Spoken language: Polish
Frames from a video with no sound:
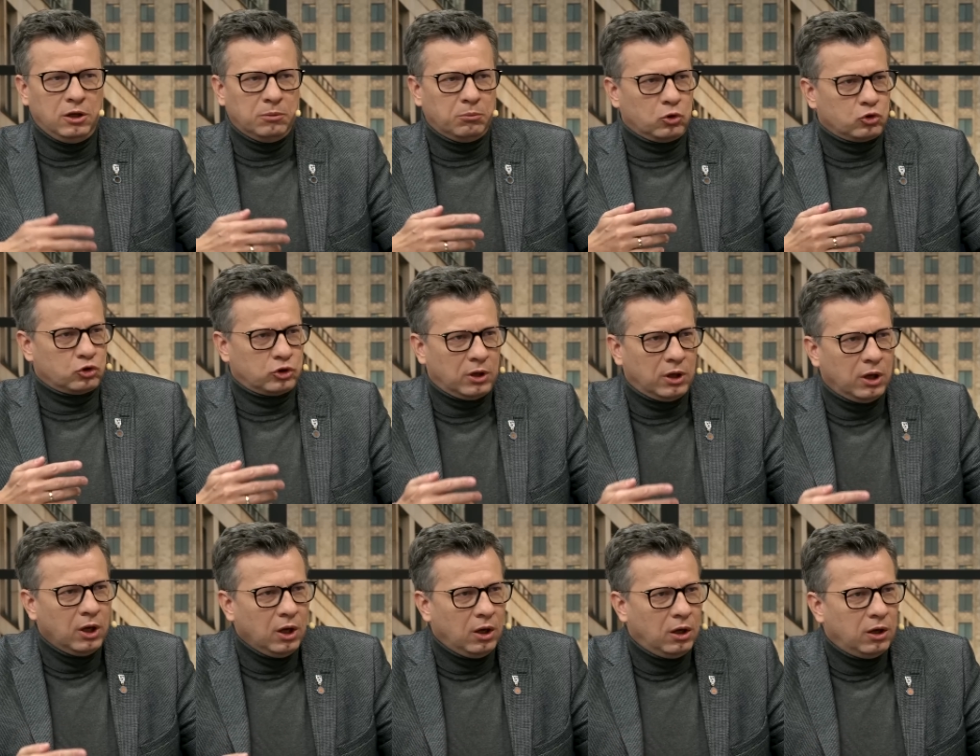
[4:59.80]
nie
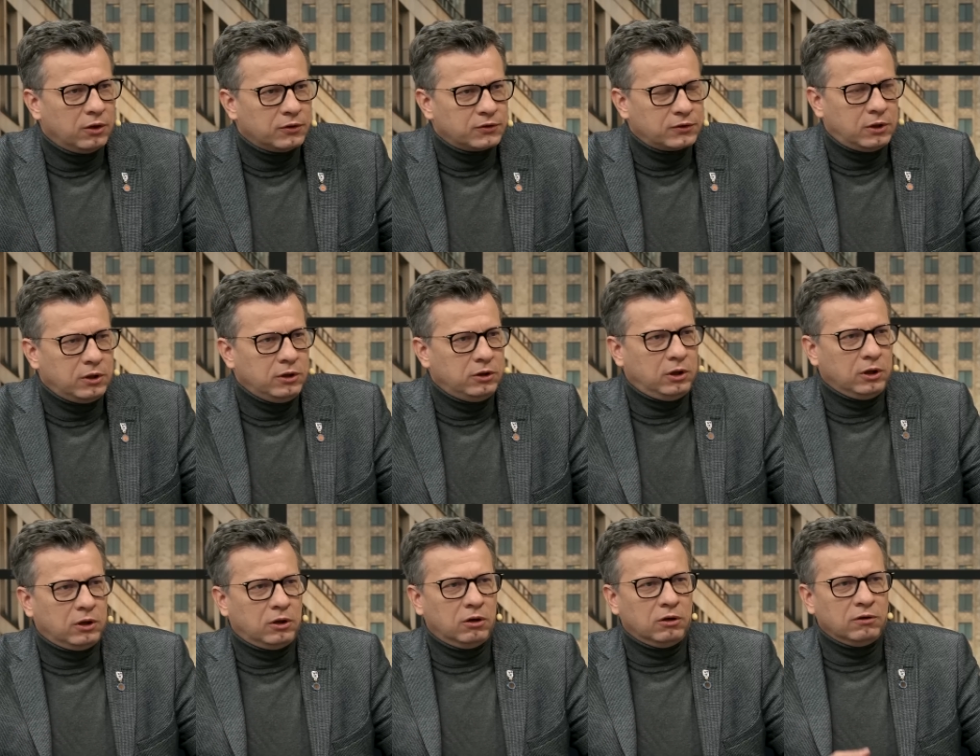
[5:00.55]
może e,
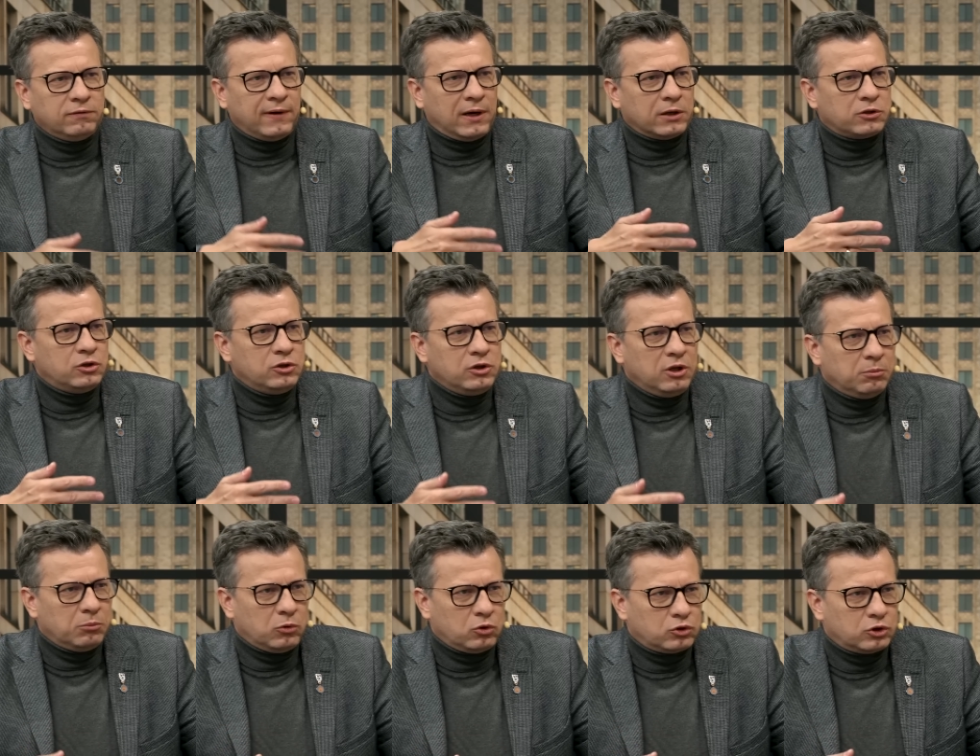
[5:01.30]
skrytykować,
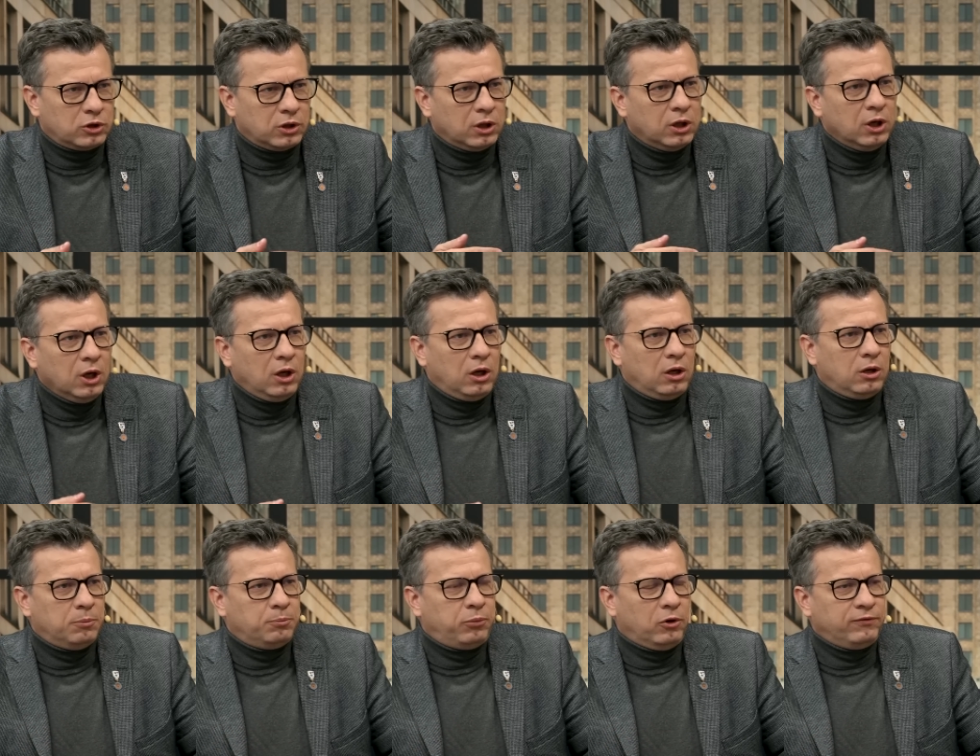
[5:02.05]
nie może
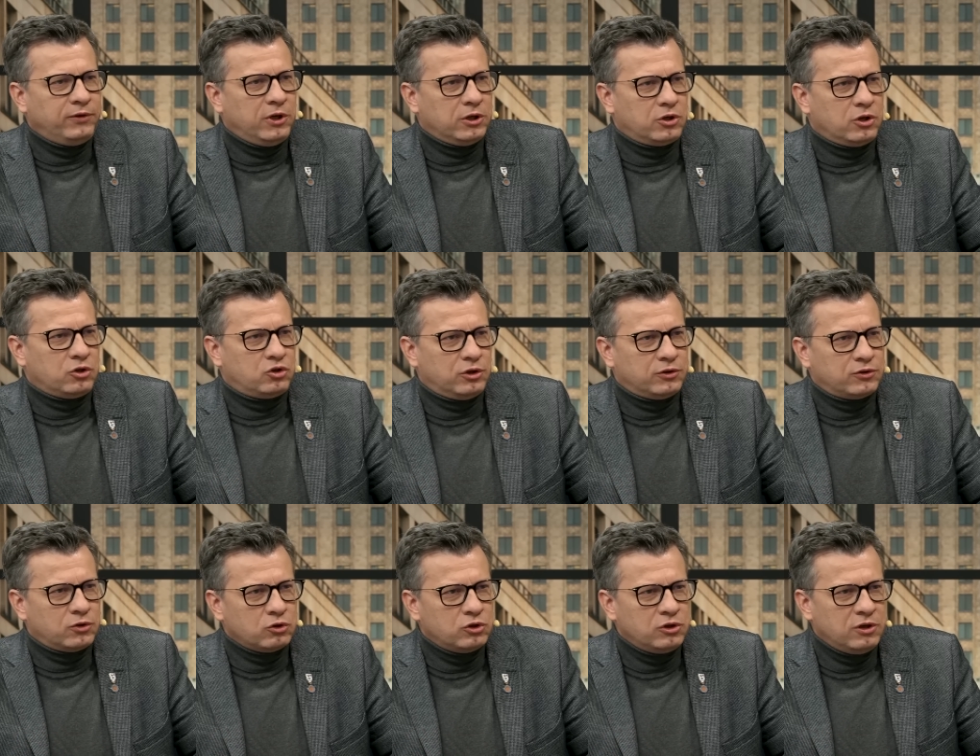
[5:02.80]
e, powiedzieć,
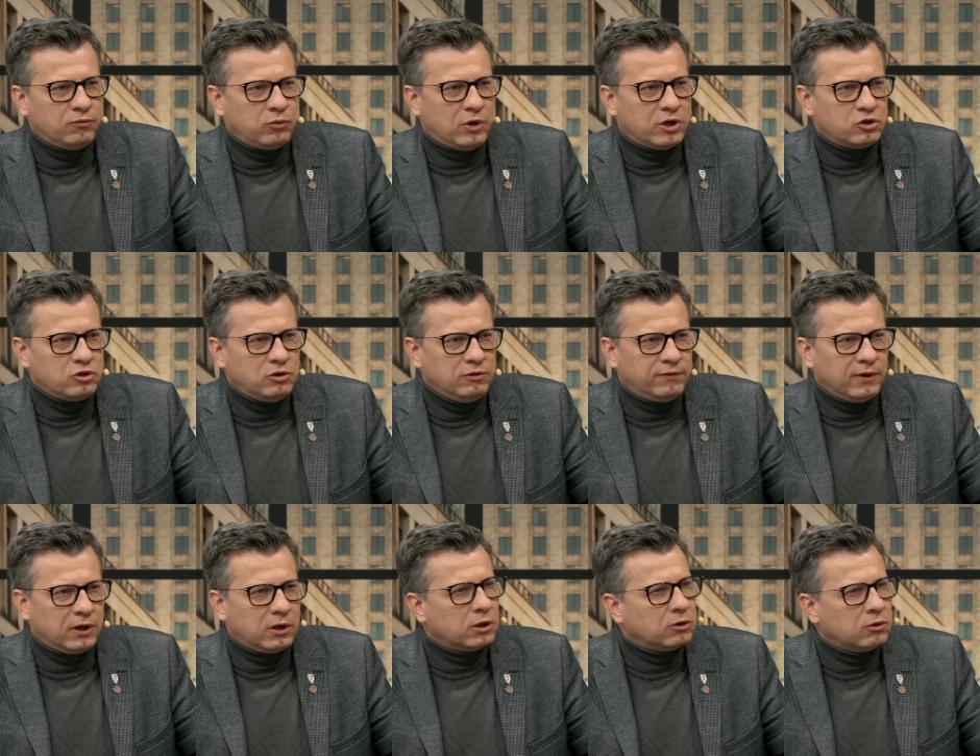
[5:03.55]
że coś
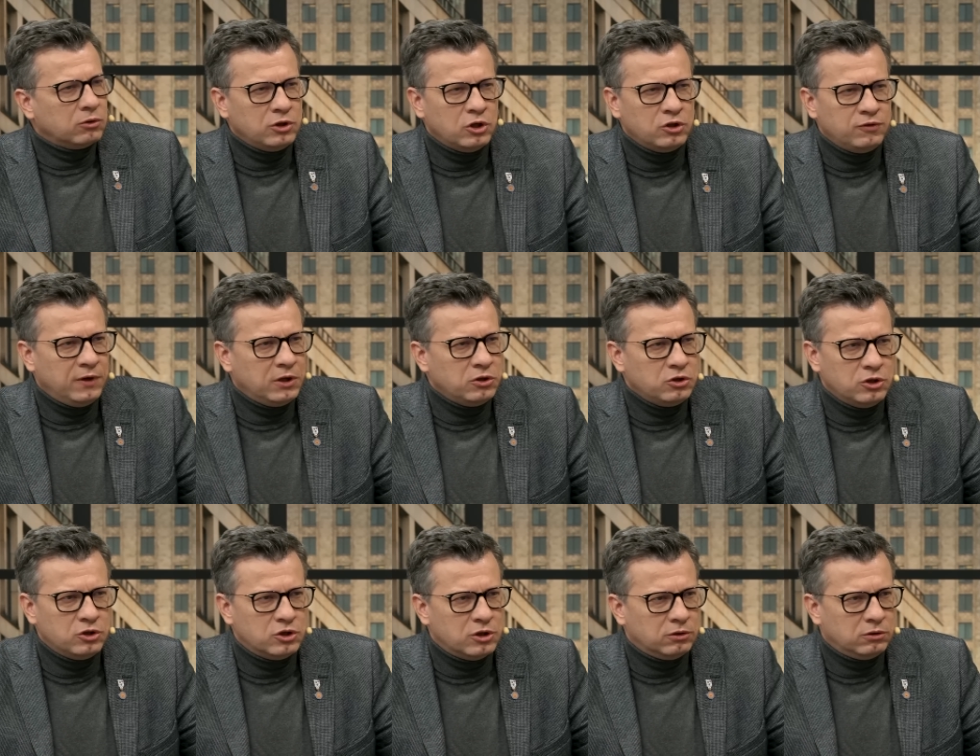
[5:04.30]
niewłaściwego, to nie
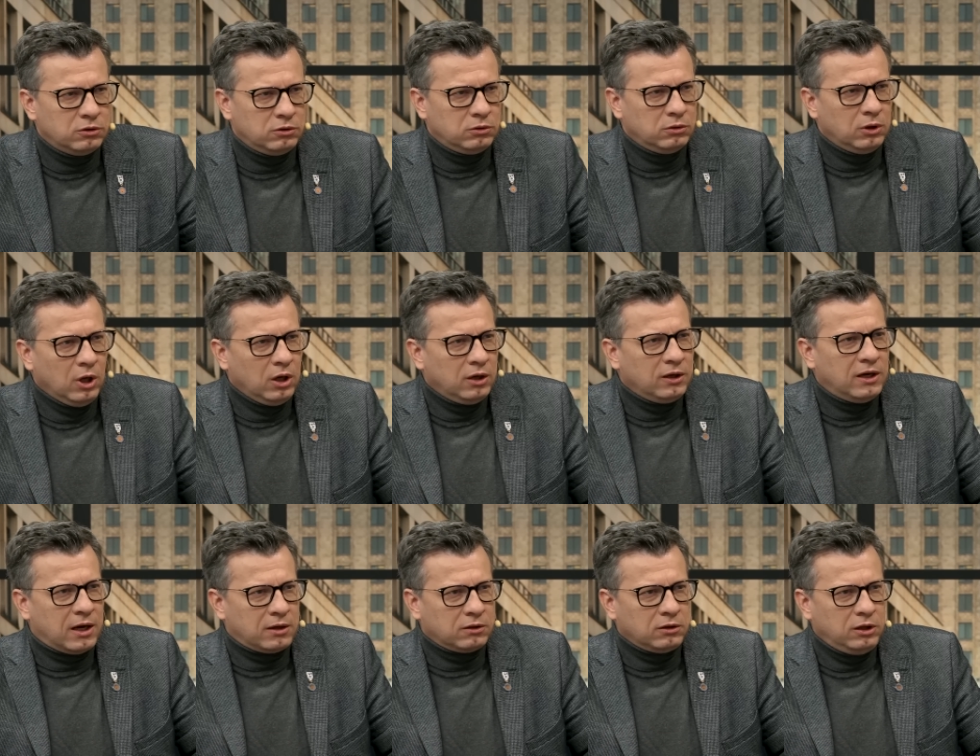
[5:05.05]
święcić
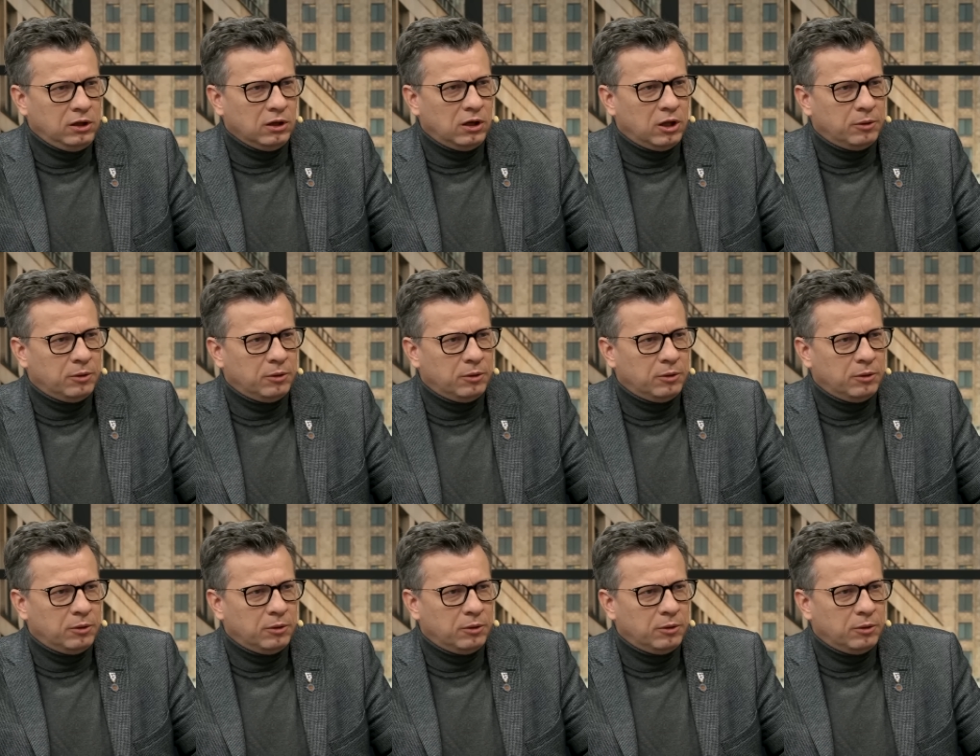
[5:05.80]
garnki